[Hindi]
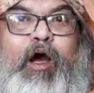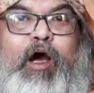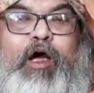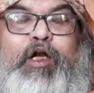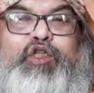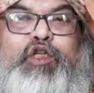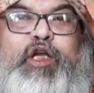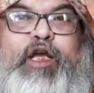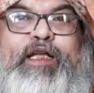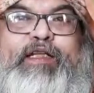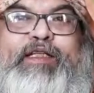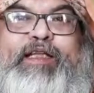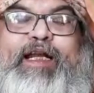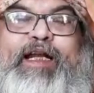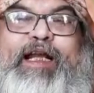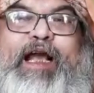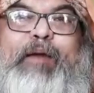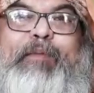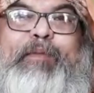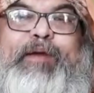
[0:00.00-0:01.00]
और जो है
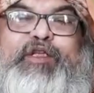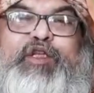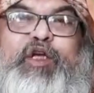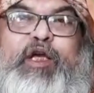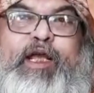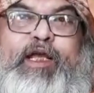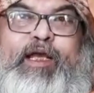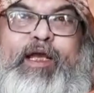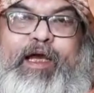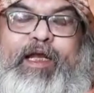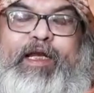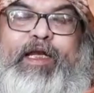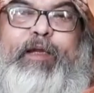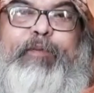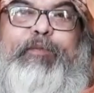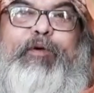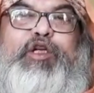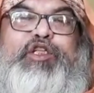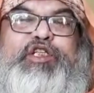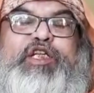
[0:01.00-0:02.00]
दरगाह में जो है
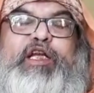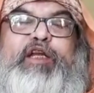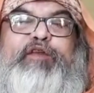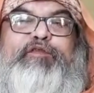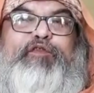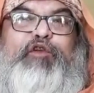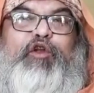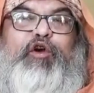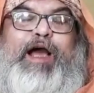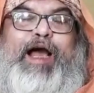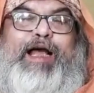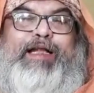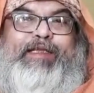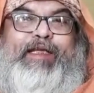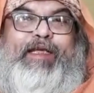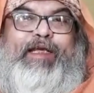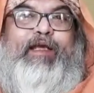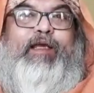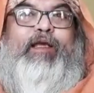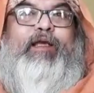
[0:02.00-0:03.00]
गरीब और शरीफ लोग
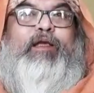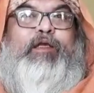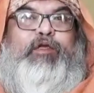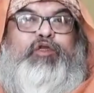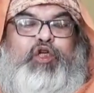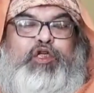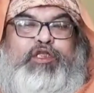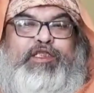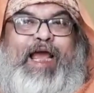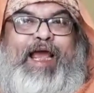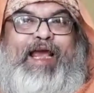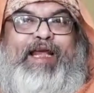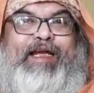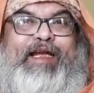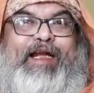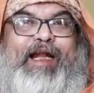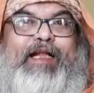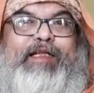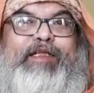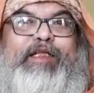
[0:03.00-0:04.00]
आते जो
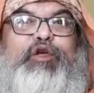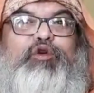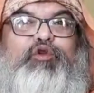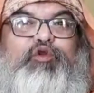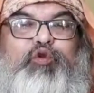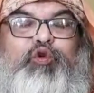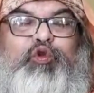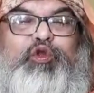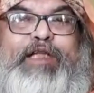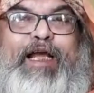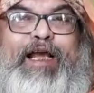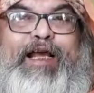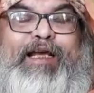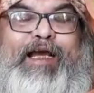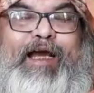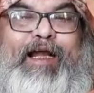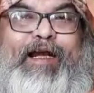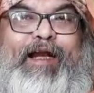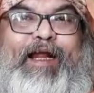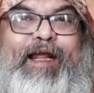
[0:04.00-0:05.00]
जाहिर आते उनको तंग
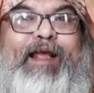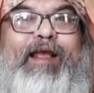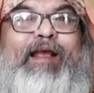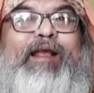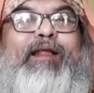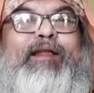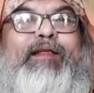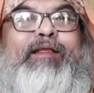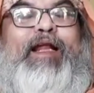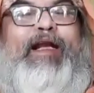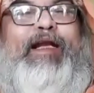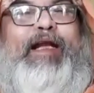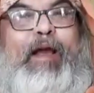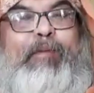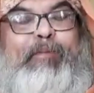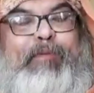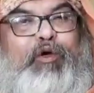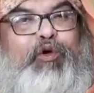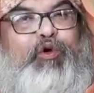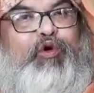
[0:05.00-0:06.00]
कर रहे दरगाह
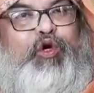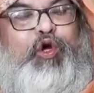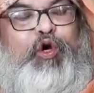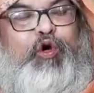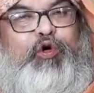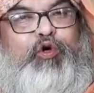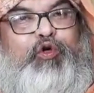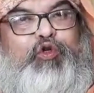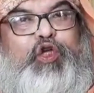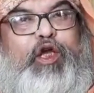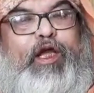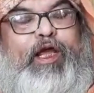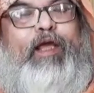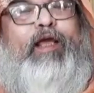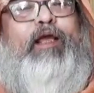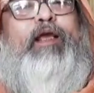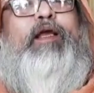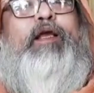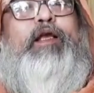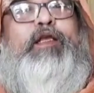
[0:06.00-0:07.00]
में गुंडों को जो
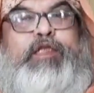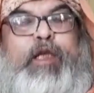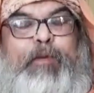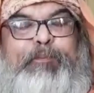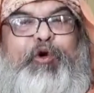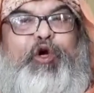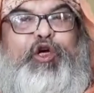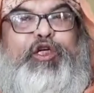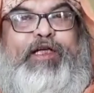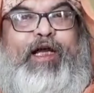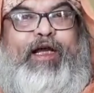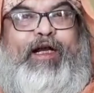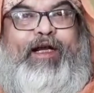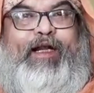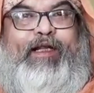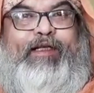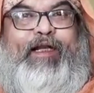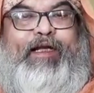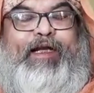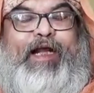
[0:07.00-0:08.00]
है सपोर्ट कर
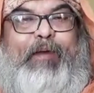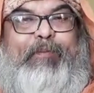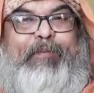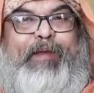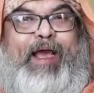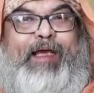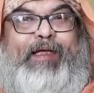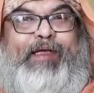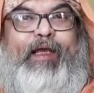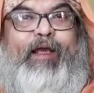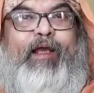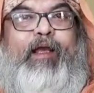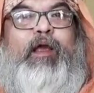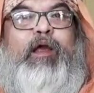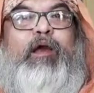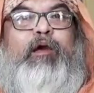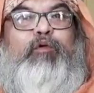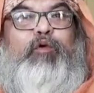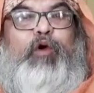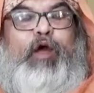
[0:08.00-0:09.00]
रहे दरगाह में आके
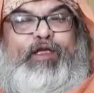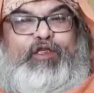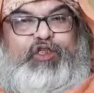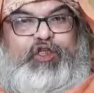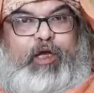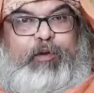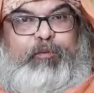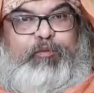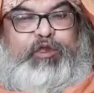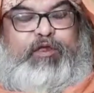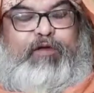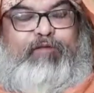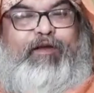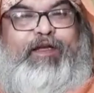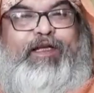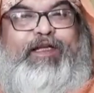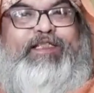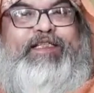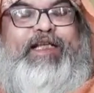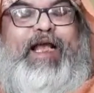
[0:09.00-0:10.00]
वो एक जो है
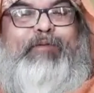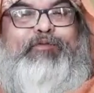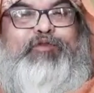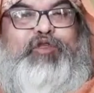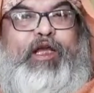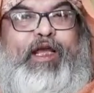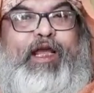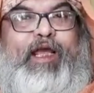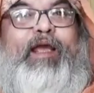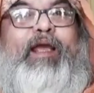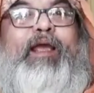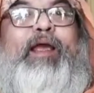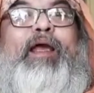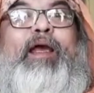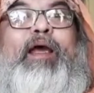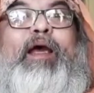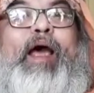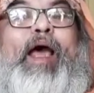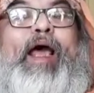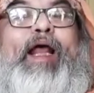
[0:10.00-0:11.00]
मुतवली साहब जो है
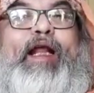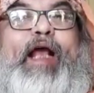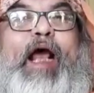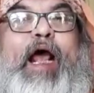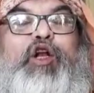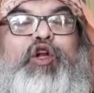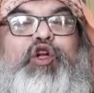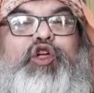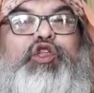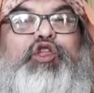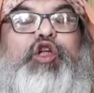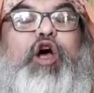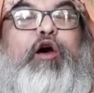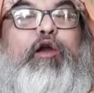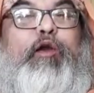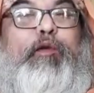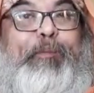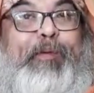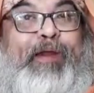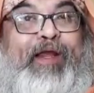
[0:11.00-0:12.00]
गैर कानूनी
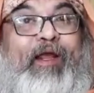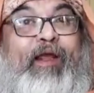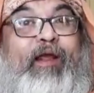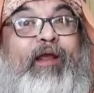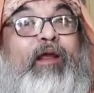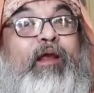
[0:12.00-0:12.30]
तौर पर